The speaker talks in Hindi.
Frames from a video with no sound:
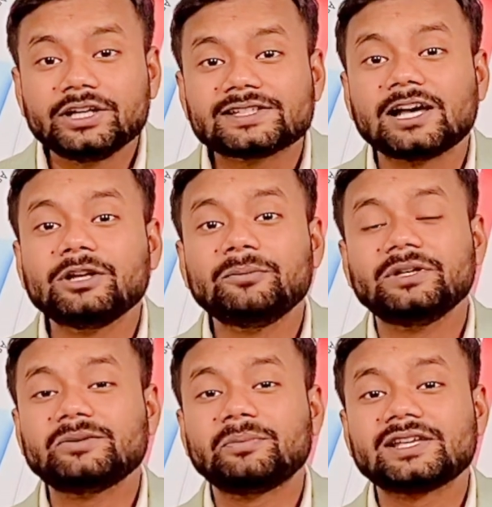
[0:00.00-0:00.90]
के सामने
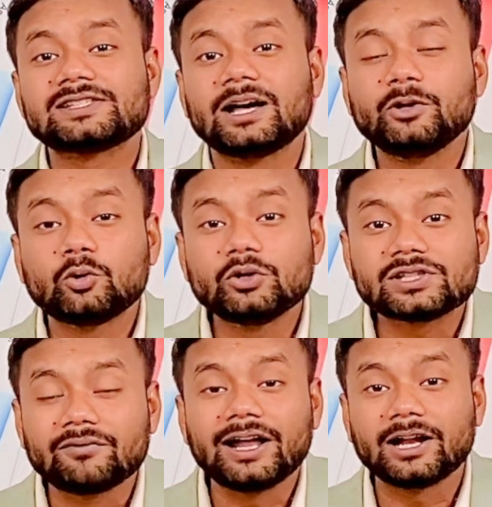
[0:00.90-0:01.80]
बीजेपी के सामने कोई
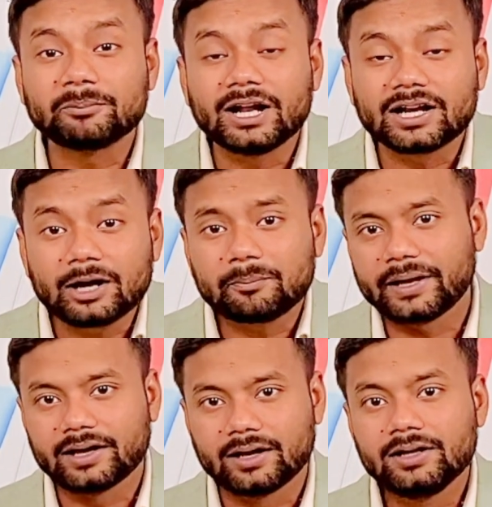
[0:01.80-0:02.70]
सवाल अपना रख
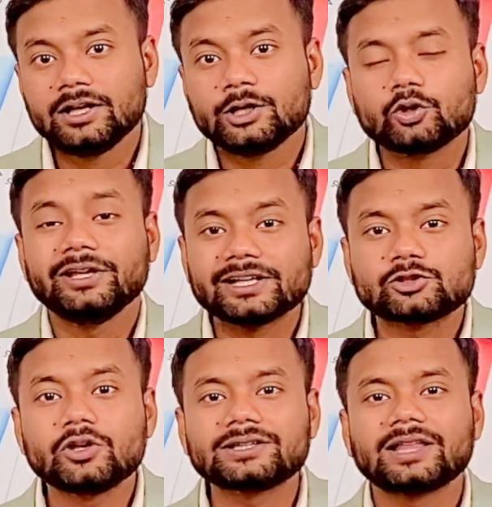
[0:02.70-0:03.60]
पाएगा क्योंकि
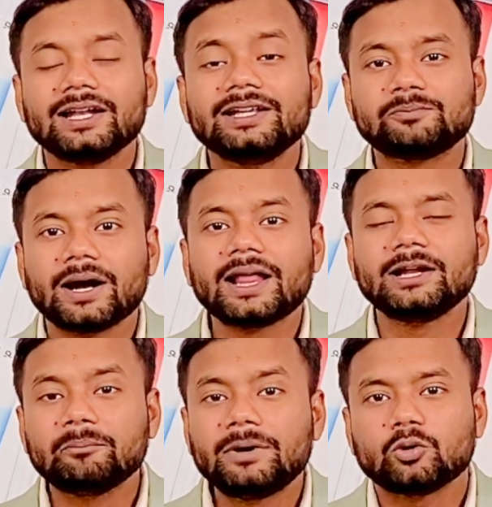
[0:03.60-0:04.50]
एक बड़ा
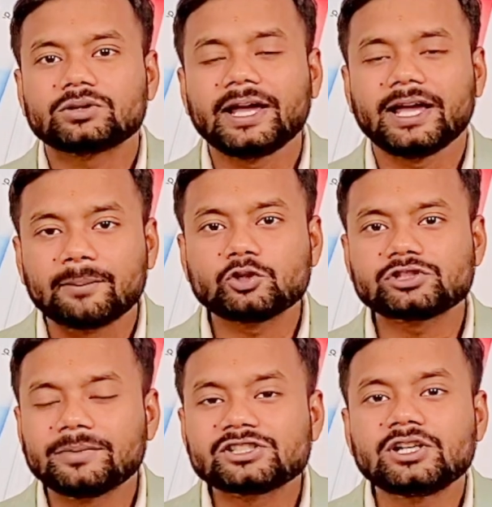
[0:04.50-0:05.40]
नंबर होता है आपको
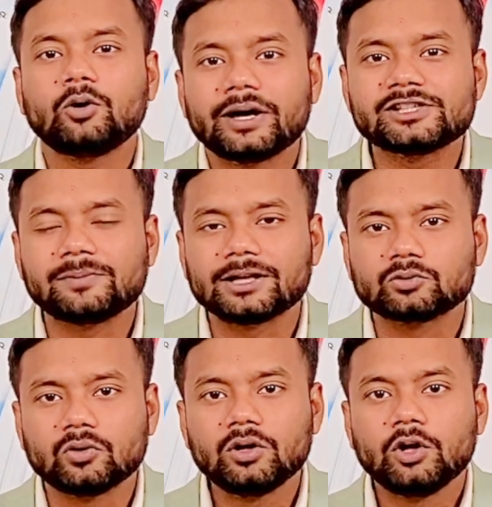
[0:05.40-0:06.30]
समझना होगा इस बात
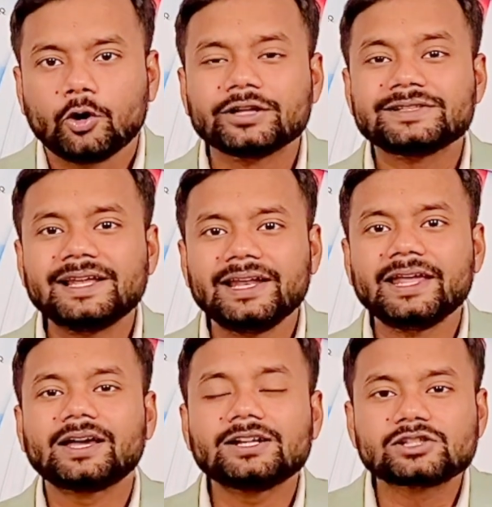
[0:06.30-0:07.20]
को और इसे
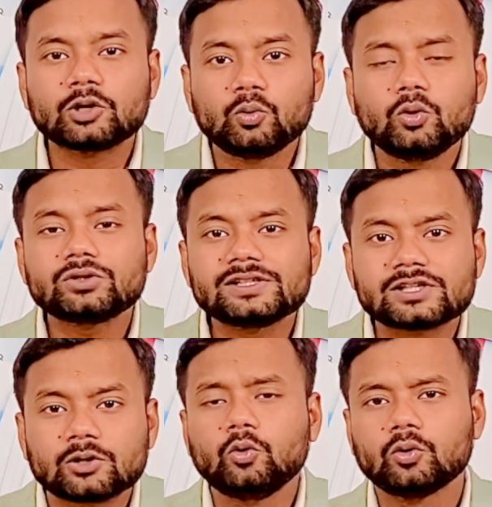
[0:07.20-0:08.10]
लेकर जरूर से
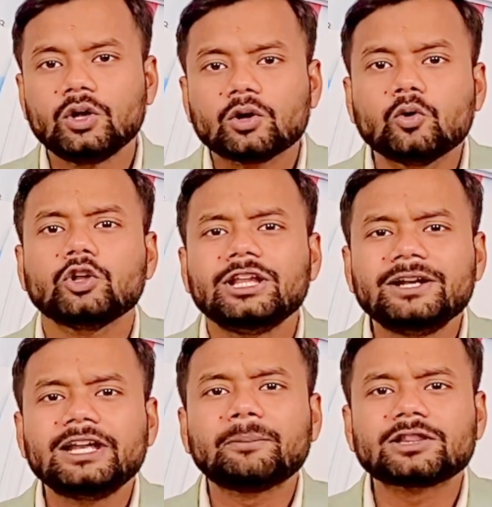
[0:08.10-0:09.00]
जरूर गोदी
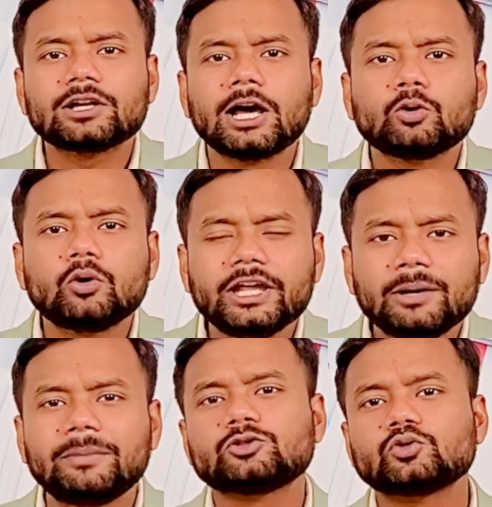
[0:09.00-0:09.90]
मीडिया पत्रकारों को
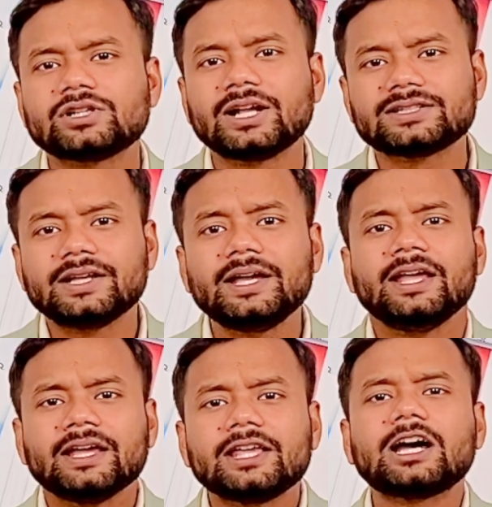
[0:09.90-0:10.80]
एक बार सोचना चाहिए
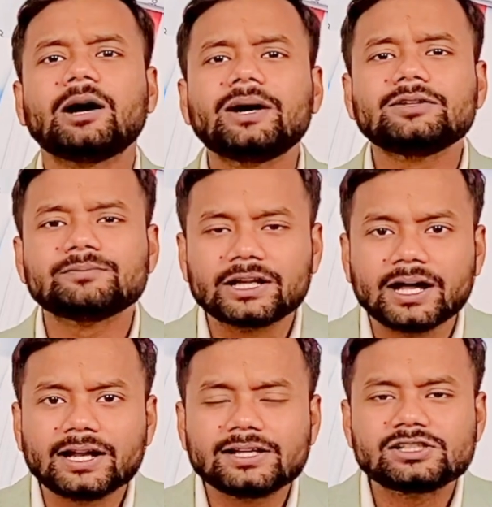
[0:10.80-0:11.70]
कि खबर
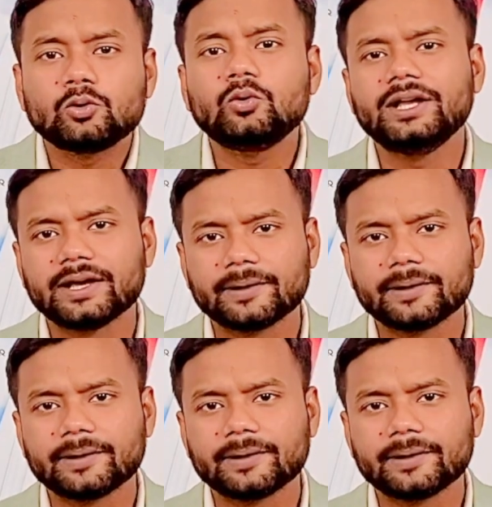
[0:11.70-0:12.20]
बताना जरूरी है